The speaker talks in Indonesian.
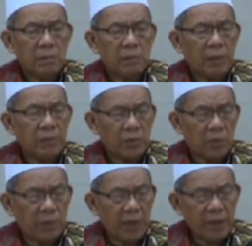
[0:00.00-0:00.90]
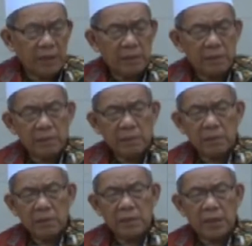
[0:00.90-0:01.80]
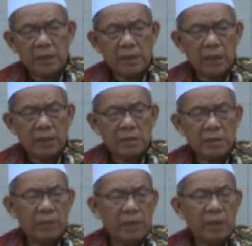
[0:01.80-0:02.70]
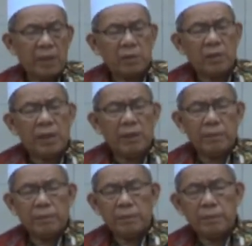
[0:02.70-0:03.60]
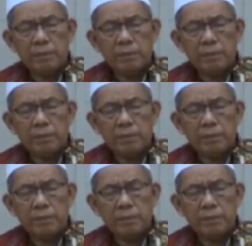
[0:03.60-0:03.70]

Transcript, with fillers: bab tobat diceritakeun sabada tolab